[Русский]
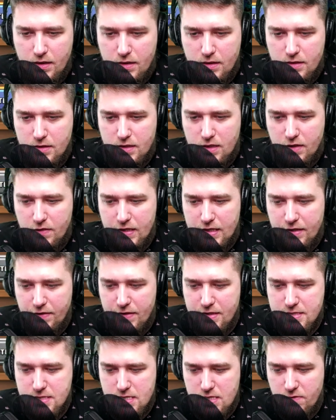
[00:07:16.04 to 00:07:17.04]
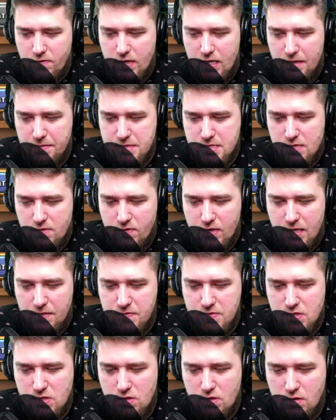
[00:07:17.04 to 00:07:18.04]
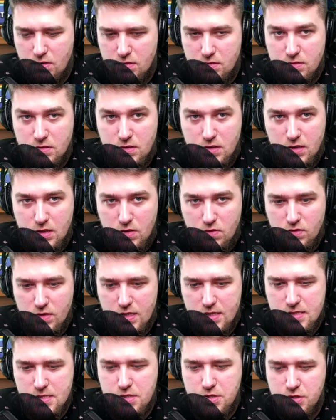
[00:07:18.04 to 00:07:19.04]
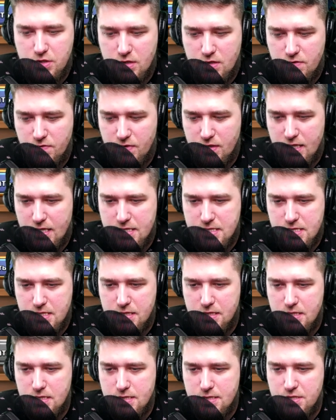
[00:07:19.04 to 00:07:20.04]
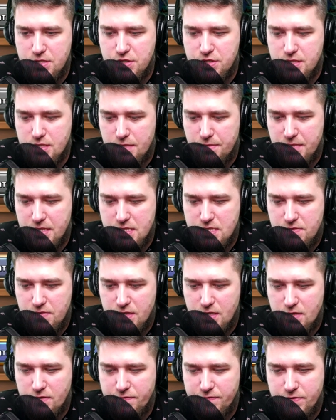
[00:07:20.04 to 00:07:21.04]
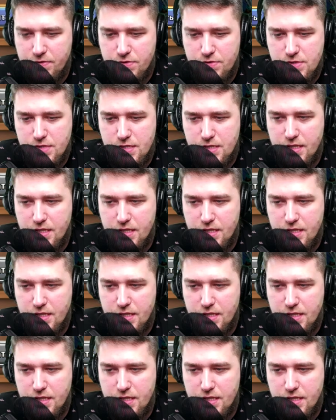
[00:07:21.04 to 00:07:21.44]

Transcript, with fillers: Давай, давай, сливаем, сливаем все. И у нас еще 12 тысяч самоцветов, друзья.